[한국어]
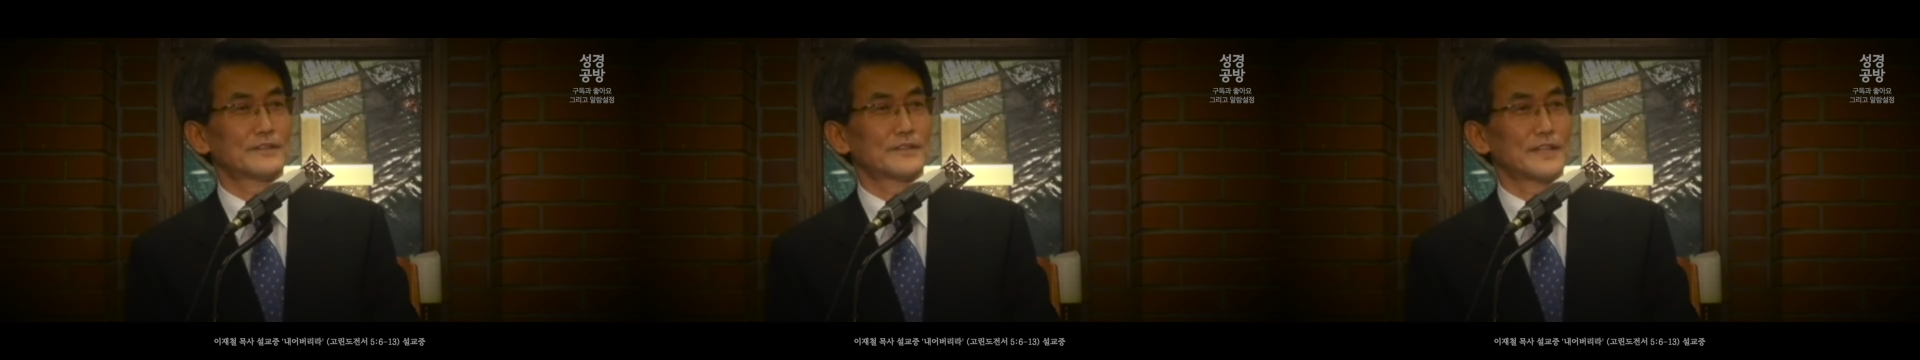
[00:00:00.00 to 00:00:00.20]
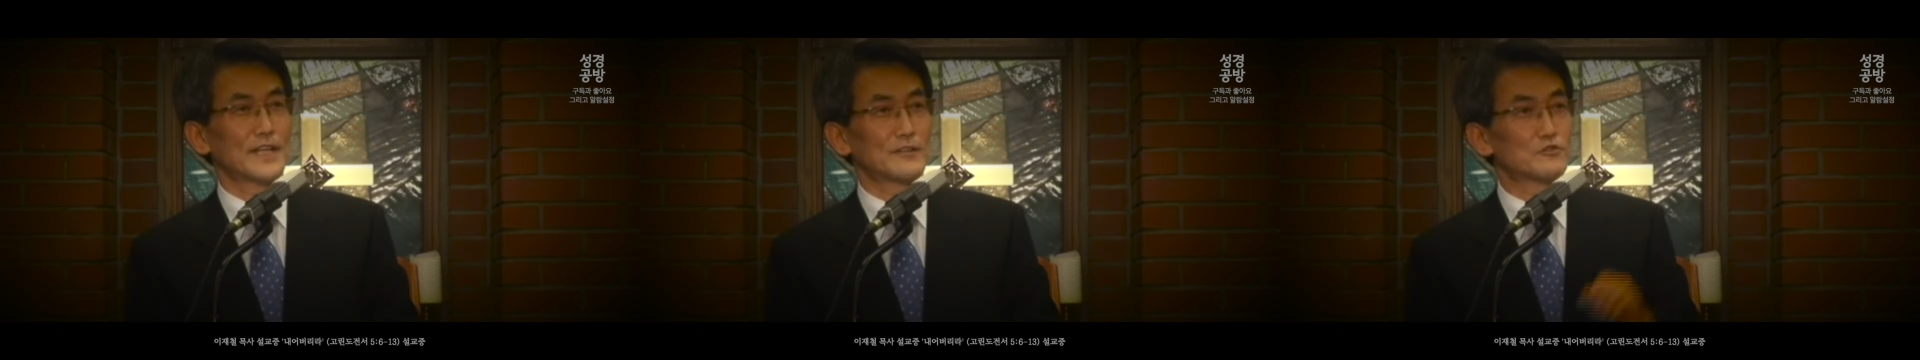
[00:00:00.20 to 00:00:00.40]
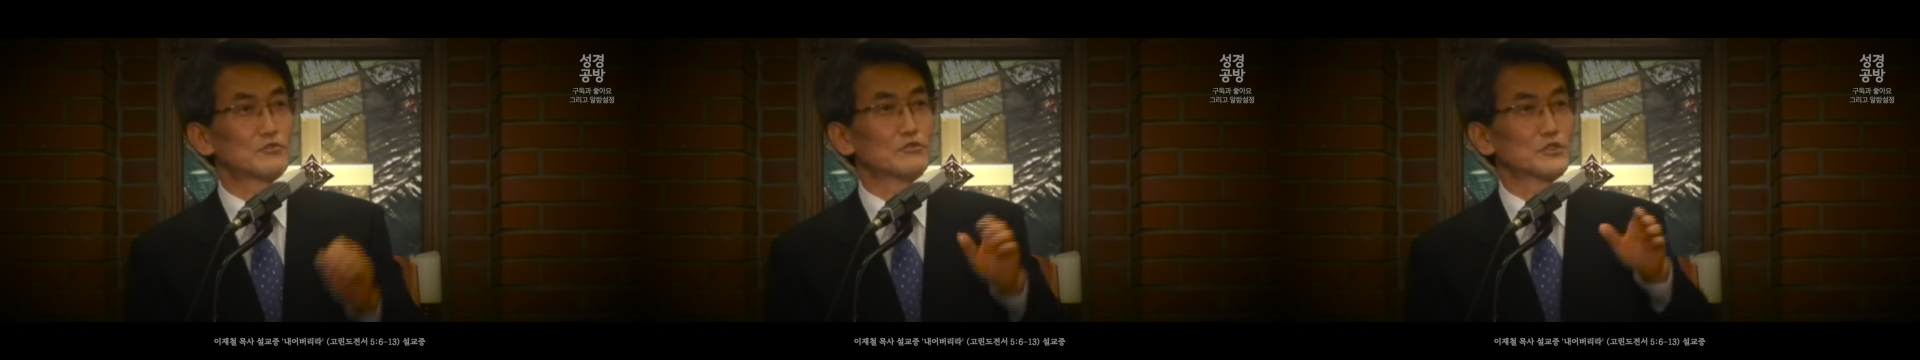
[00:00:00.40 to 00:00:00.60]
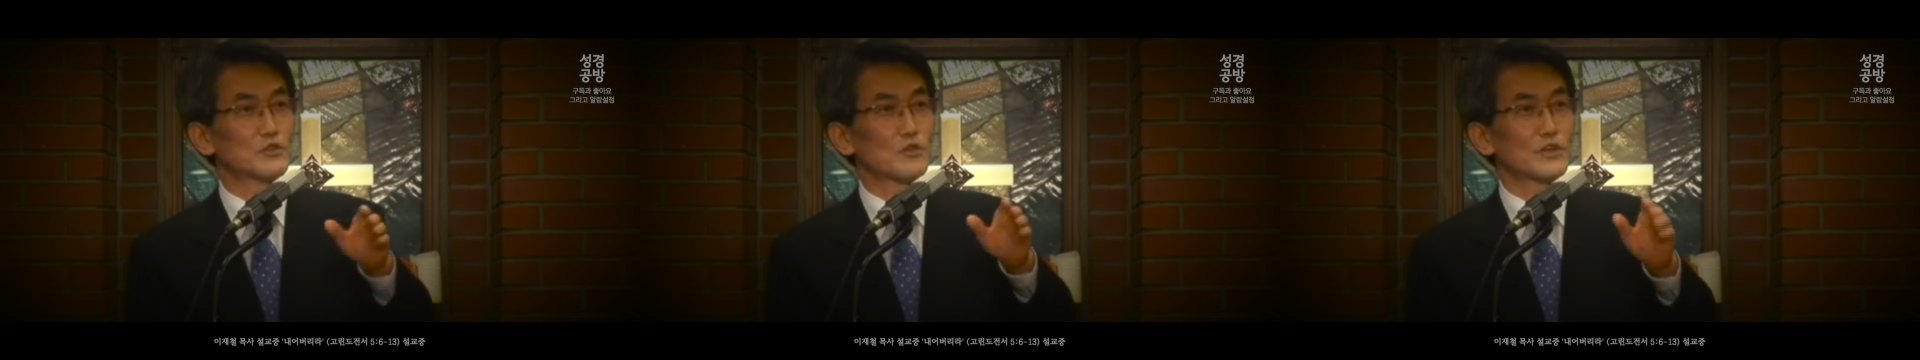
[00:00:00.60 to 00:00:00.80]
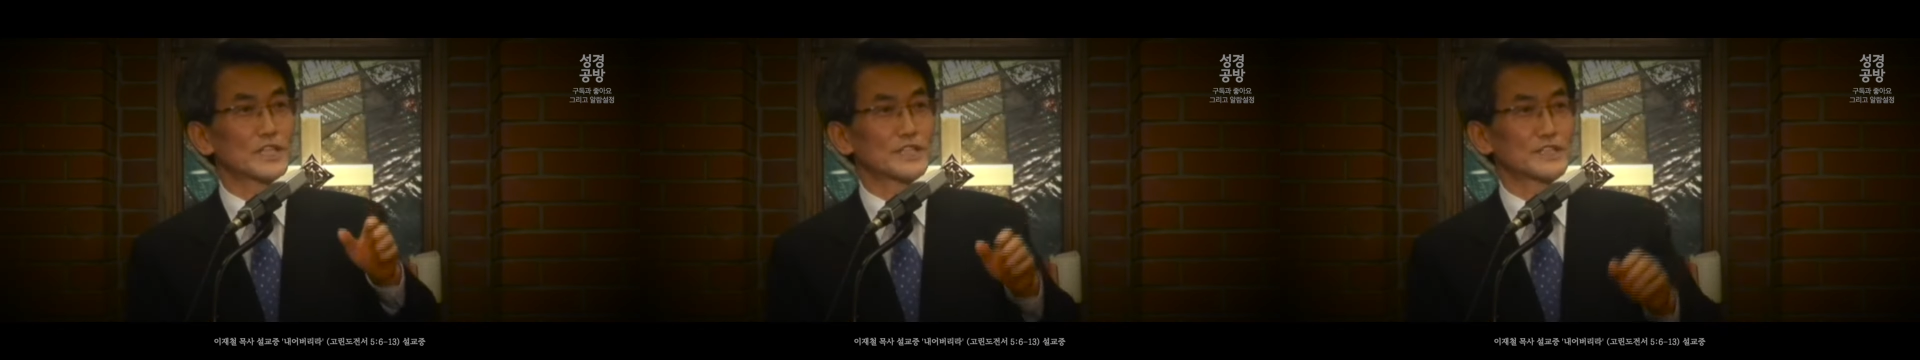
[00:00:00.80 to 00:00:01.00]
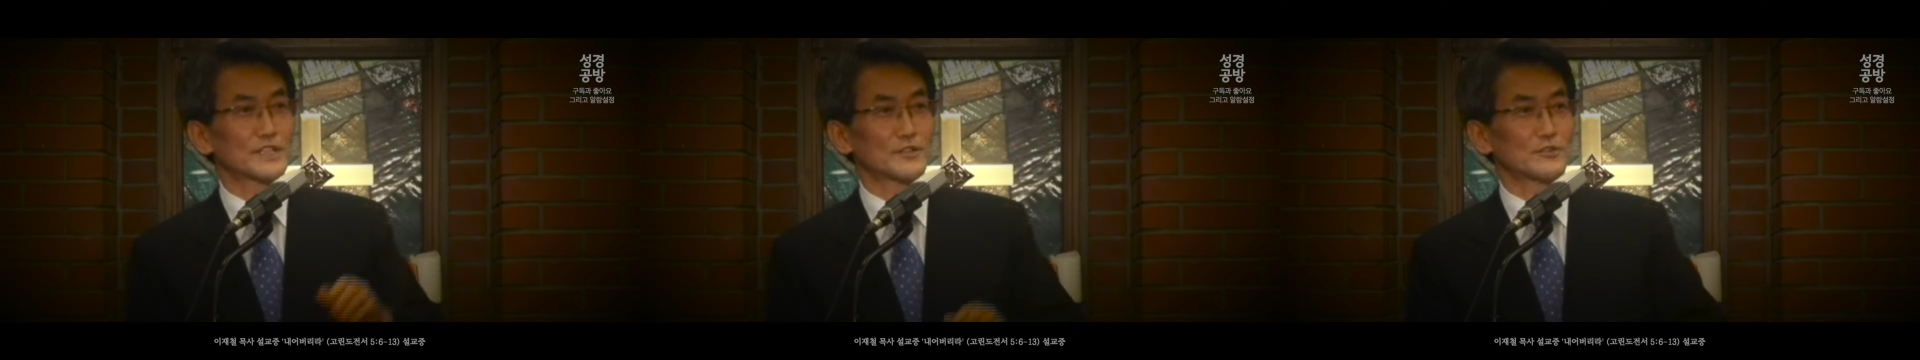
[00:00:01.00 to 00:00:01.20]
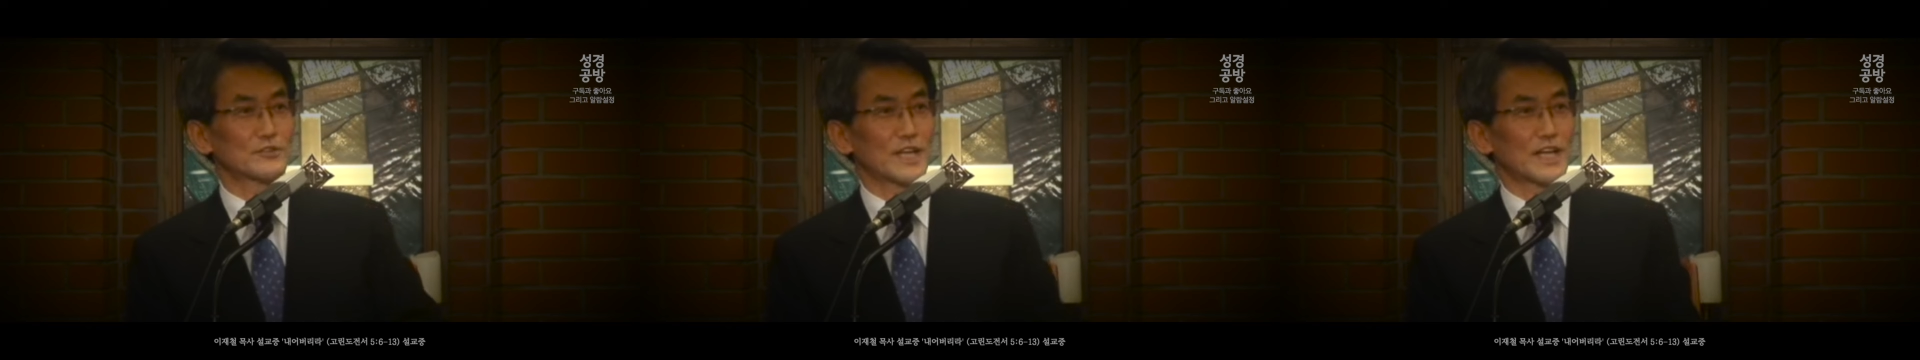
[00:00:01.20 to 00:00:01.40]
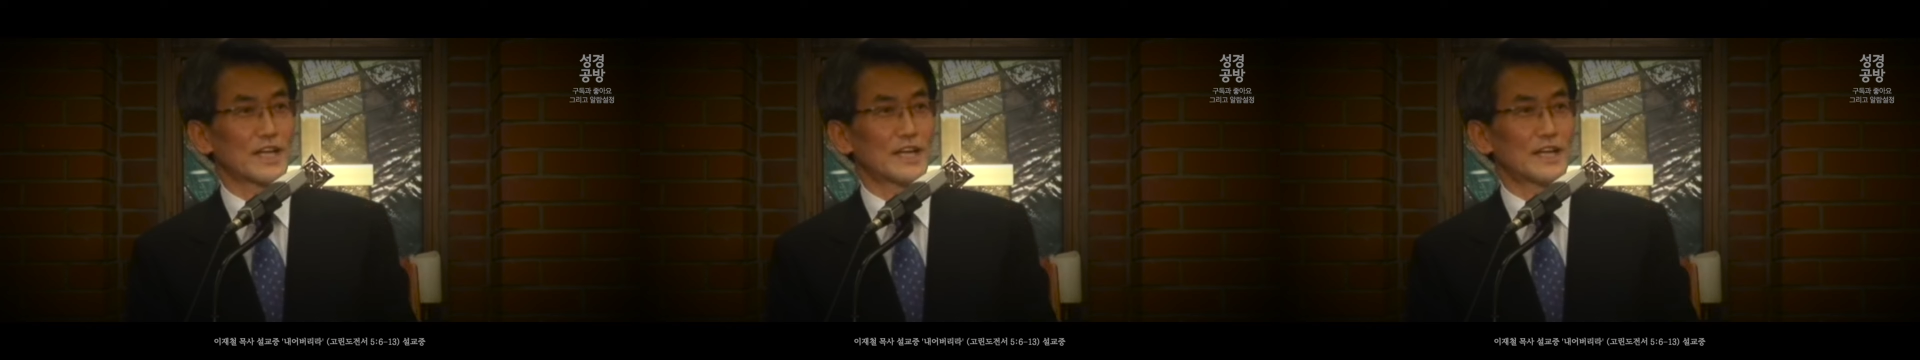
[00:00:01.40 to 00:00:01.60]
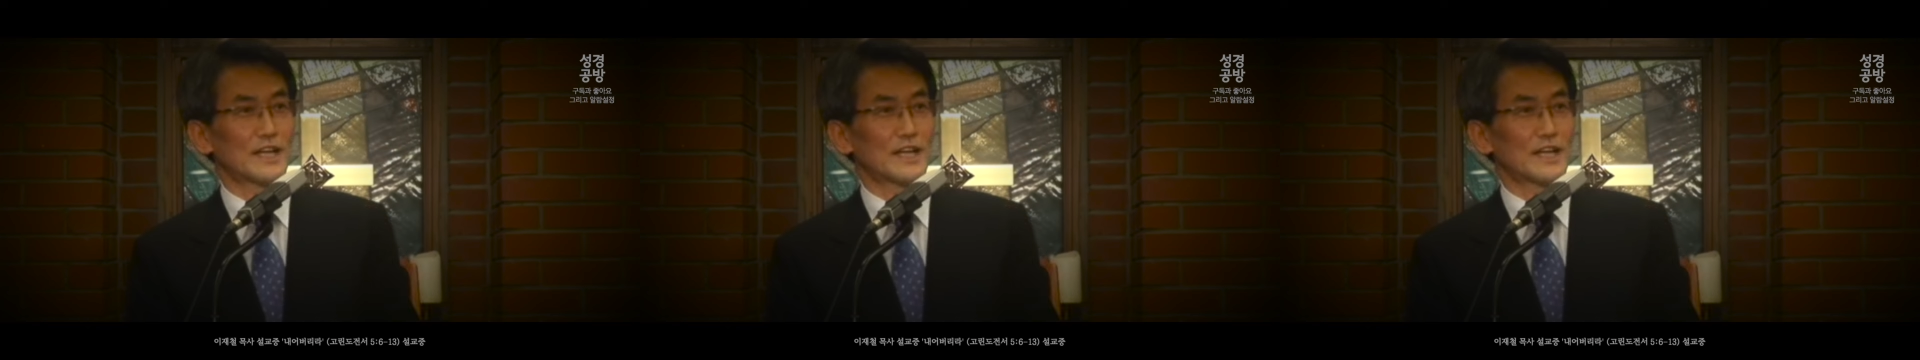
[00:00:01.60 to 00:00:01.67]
내 누구 소개시켜 줄게.